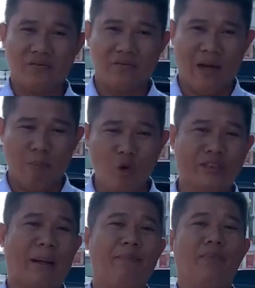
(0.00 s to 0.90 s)
và mua
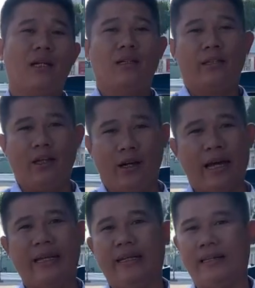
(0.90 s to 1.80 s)
sắm thì ở
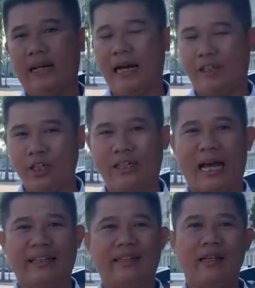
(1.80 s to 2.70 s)
đây à, Trơn
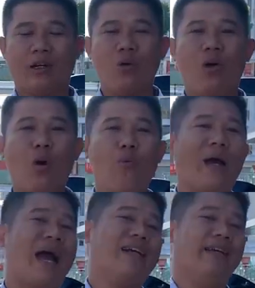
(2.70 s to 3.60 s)
Thành cũng không
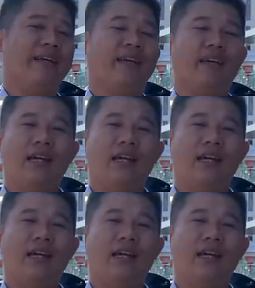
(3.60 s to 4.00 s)
khác gì